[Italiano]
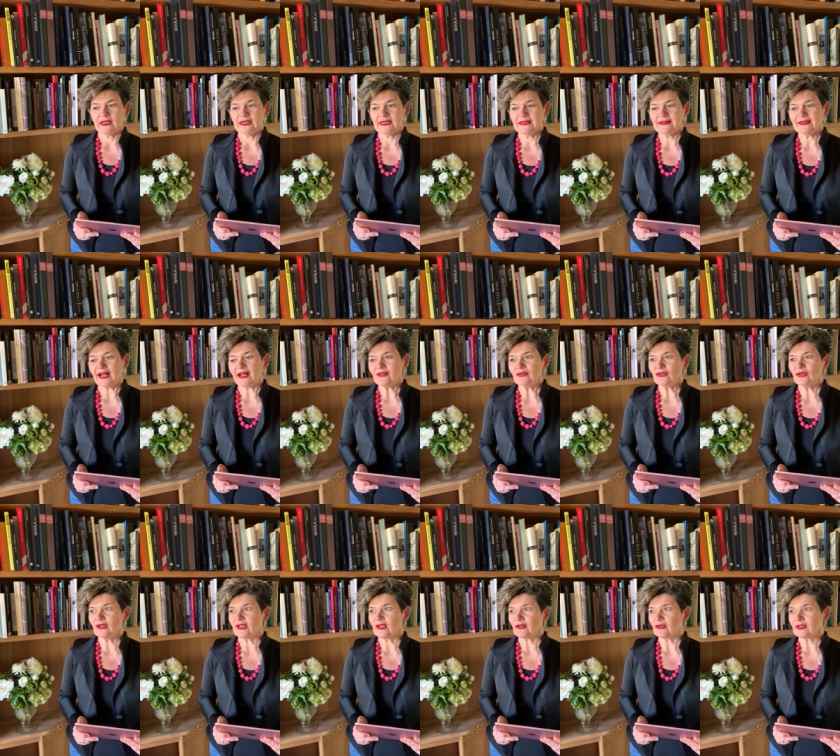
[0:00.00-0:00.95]

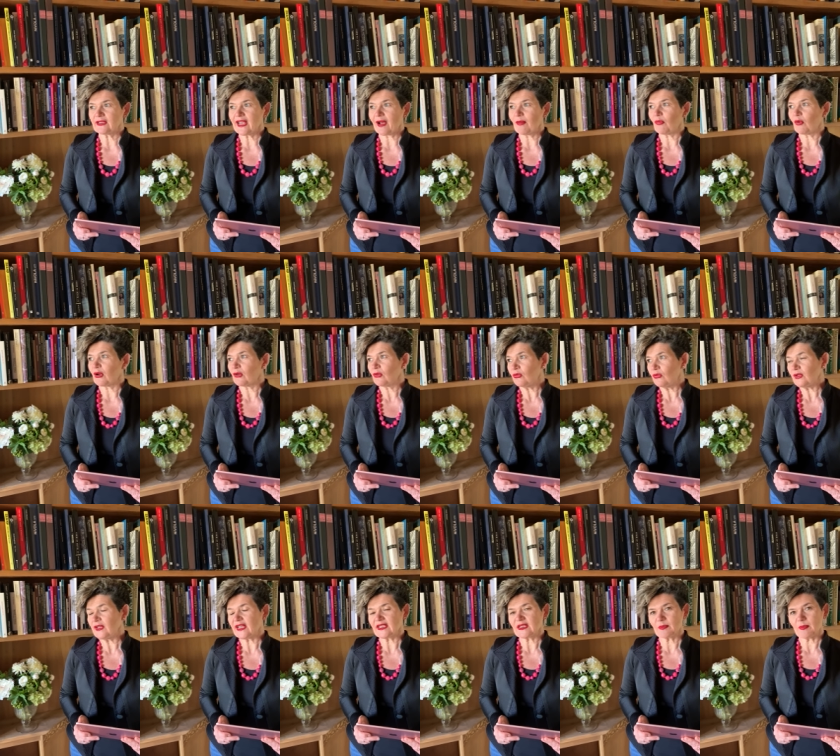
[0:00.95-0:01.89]
Intanto ricordiamo
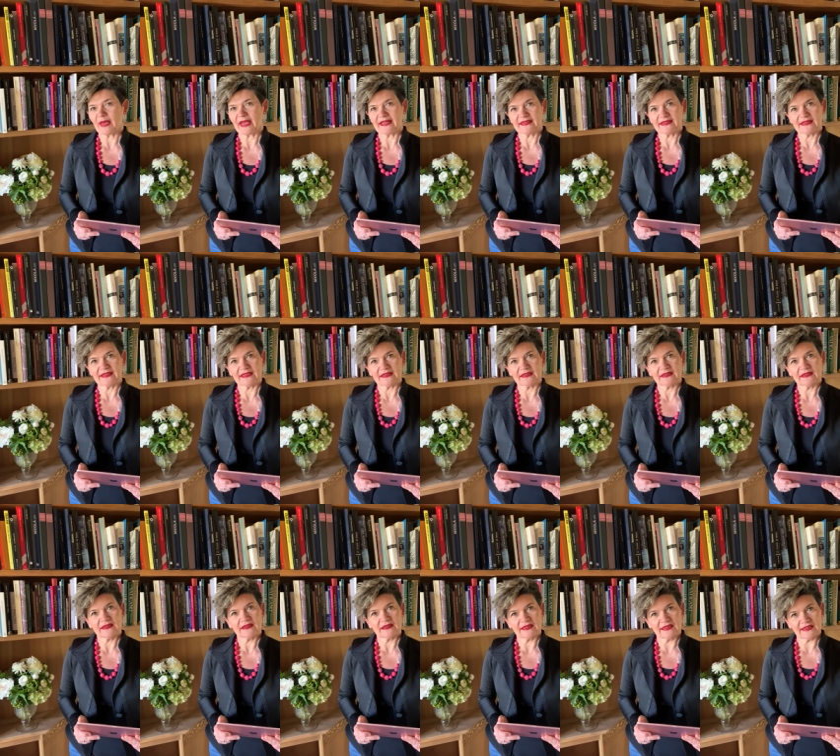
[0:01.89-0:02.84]
alcuni
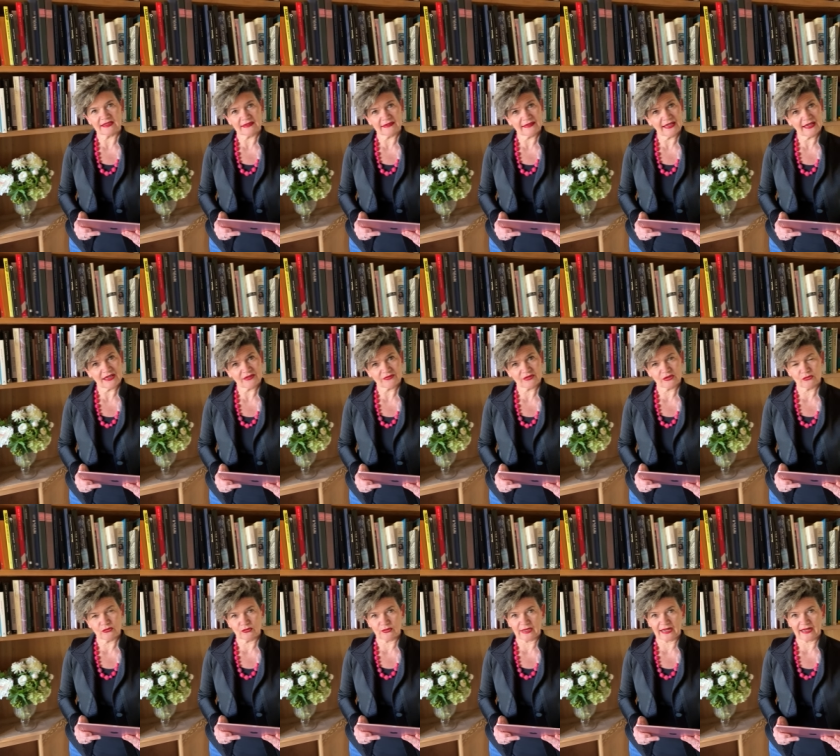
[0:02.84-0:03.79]
aspetti di, della
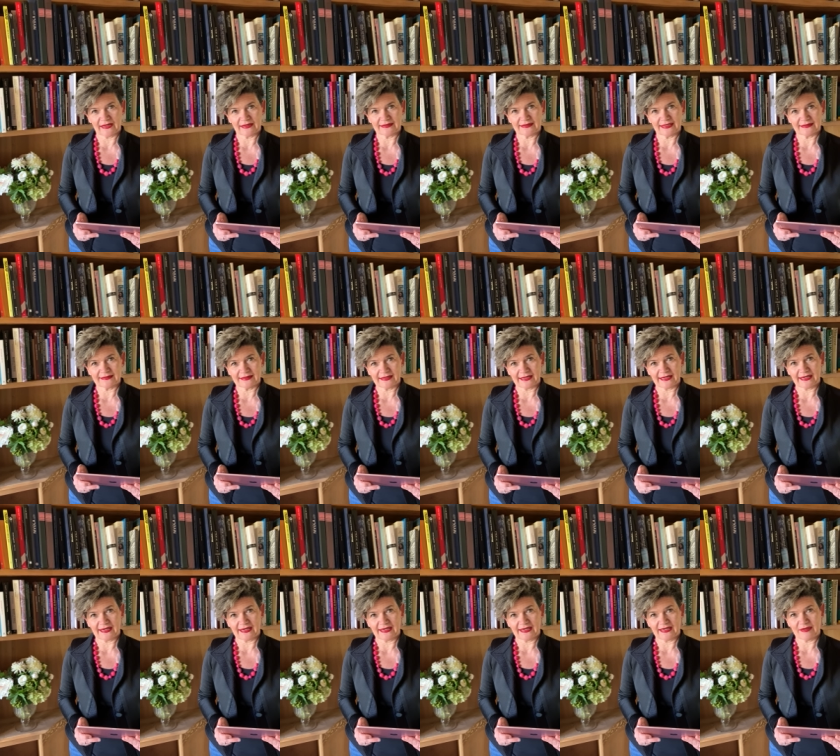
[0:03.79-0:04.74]
figura di
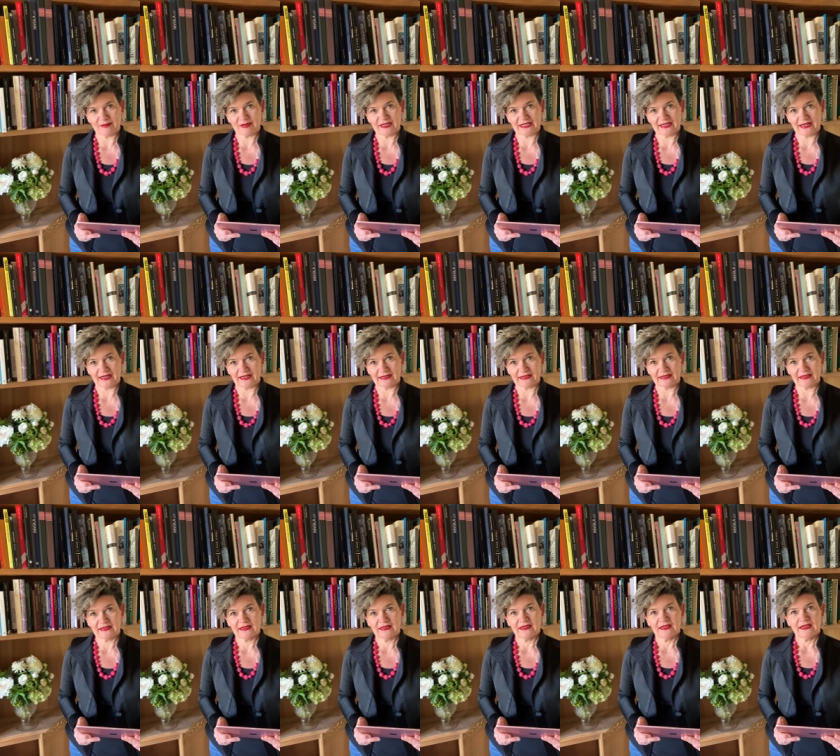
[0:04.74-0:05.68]
Andrea Emiliani
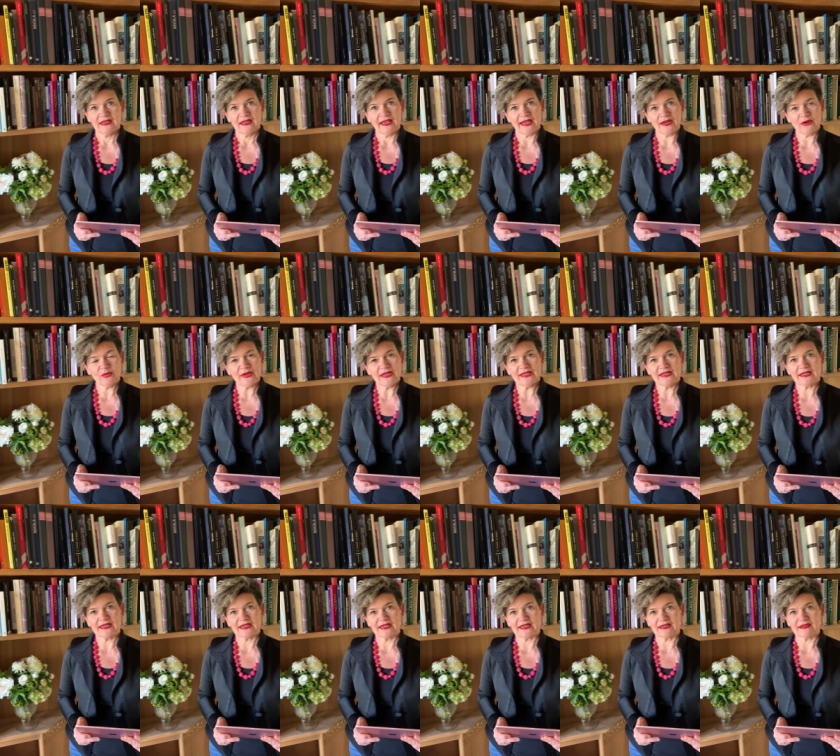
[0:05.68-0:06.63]
e quelli
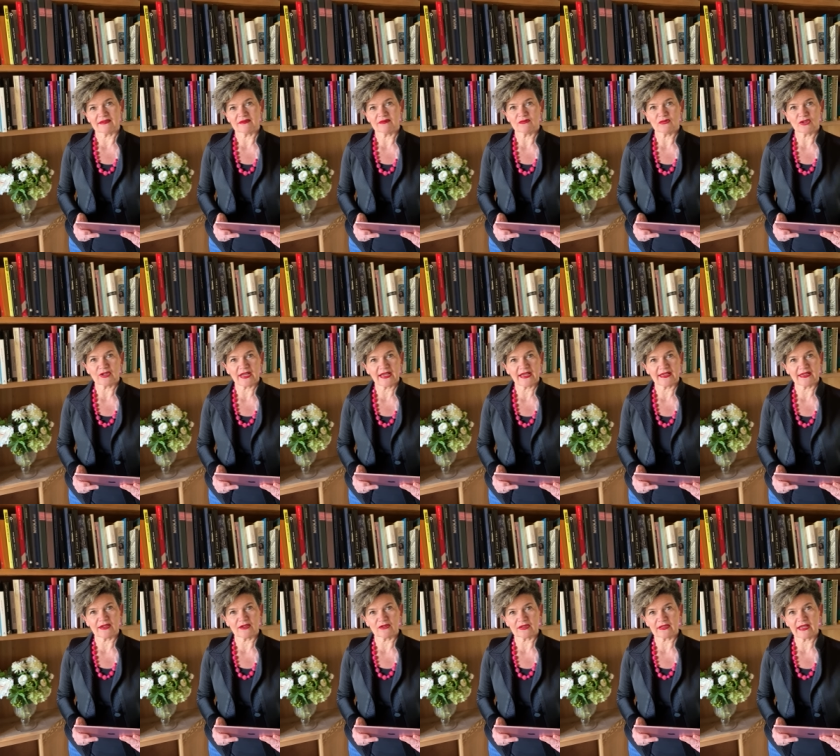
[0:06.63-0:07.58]
che vorrei
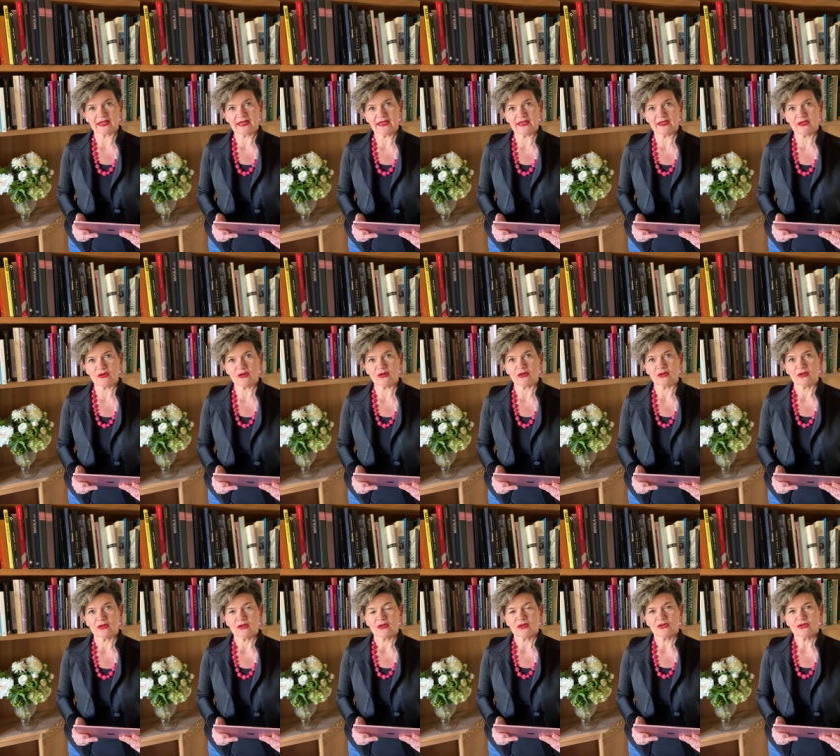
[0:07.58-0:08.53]
ricordare io
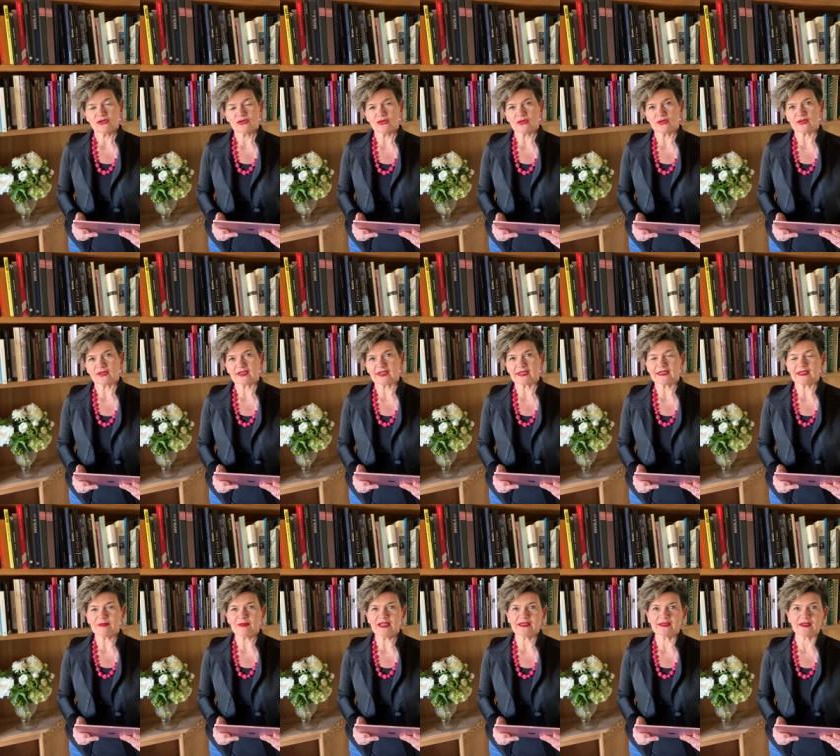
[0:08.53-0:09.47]
sono
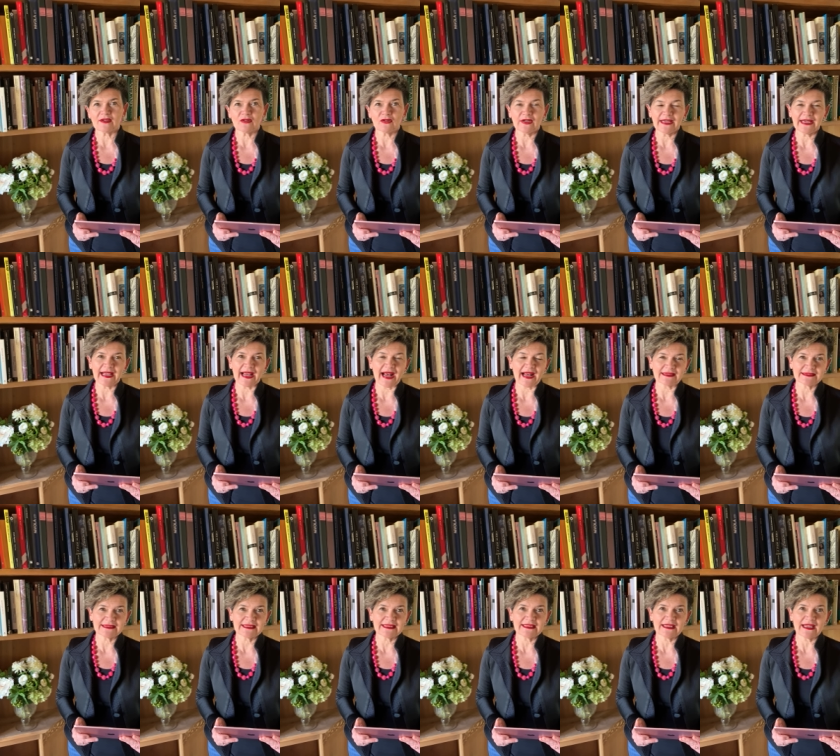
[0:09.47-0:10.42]
strettamente
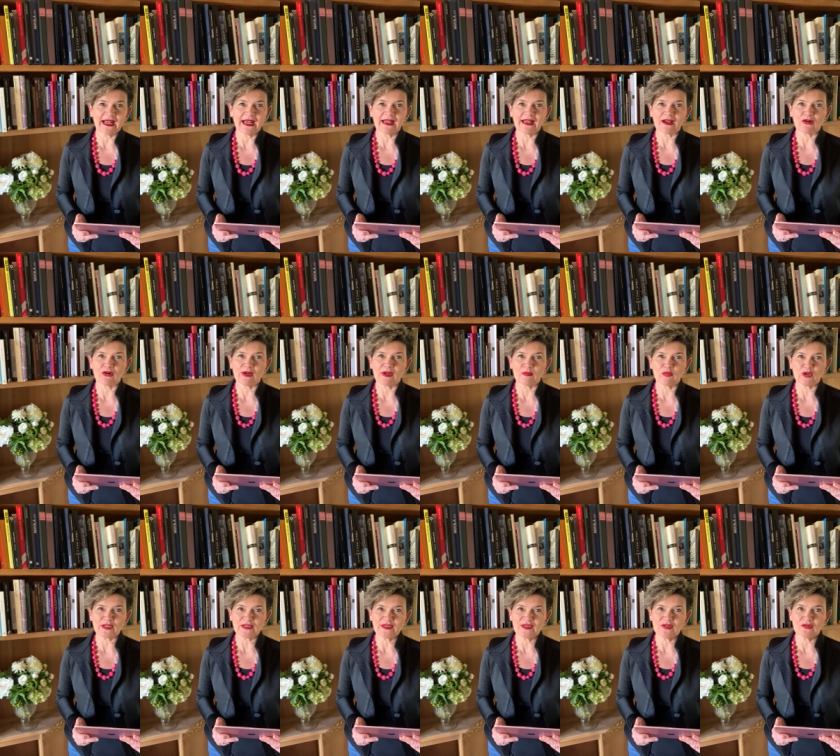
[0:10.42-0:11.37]
collegati alla
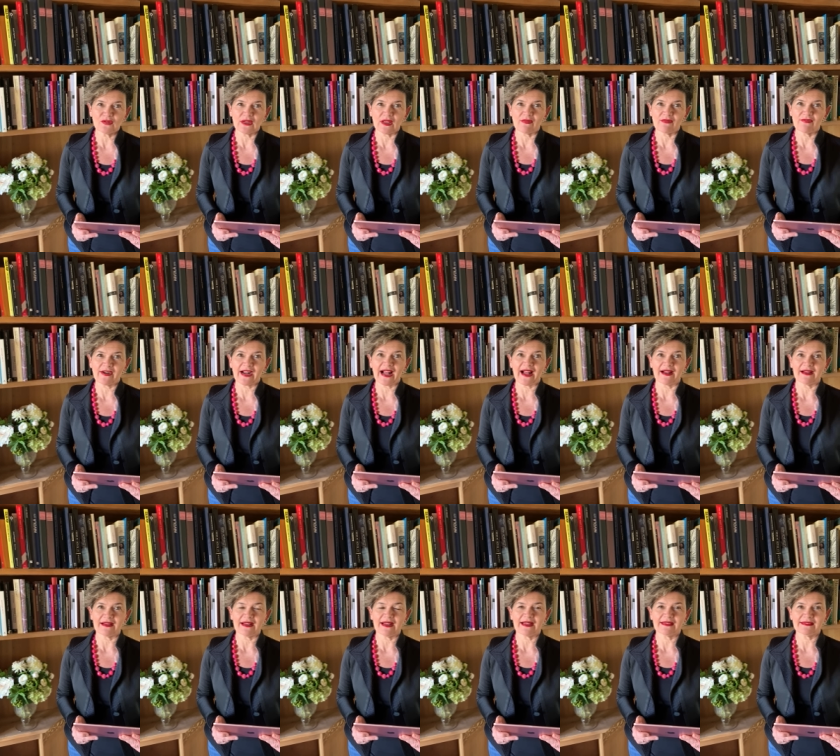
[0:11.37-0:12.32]
collaborazione
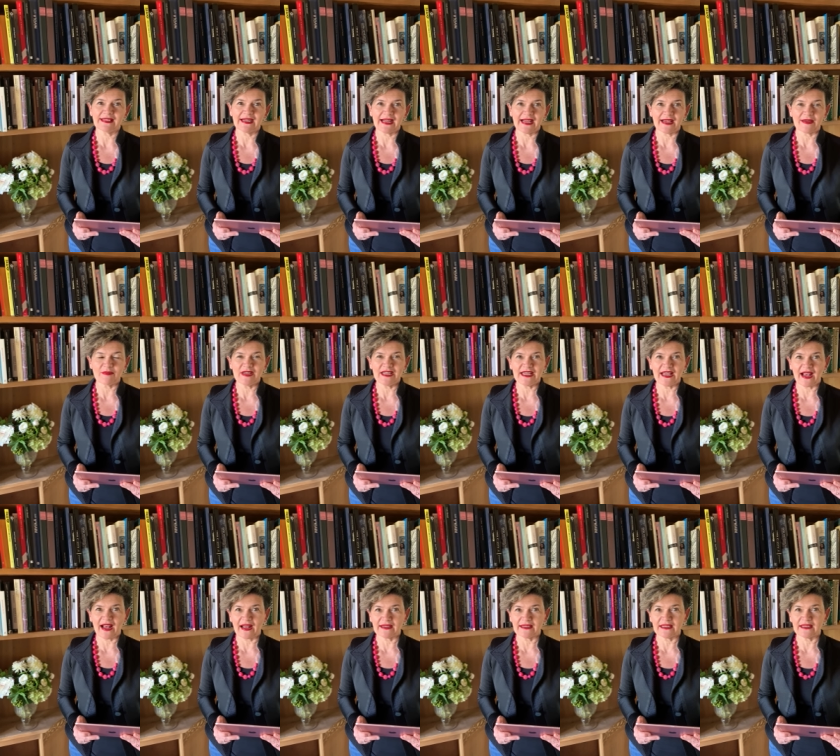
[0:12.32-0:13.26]
fra Andrea
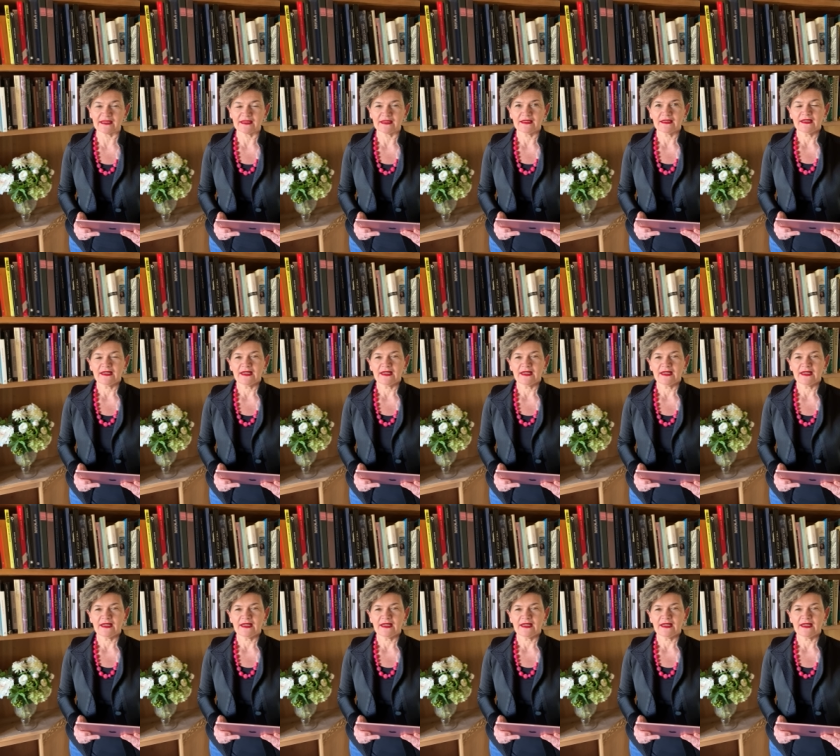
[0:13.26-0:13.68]
Emiliani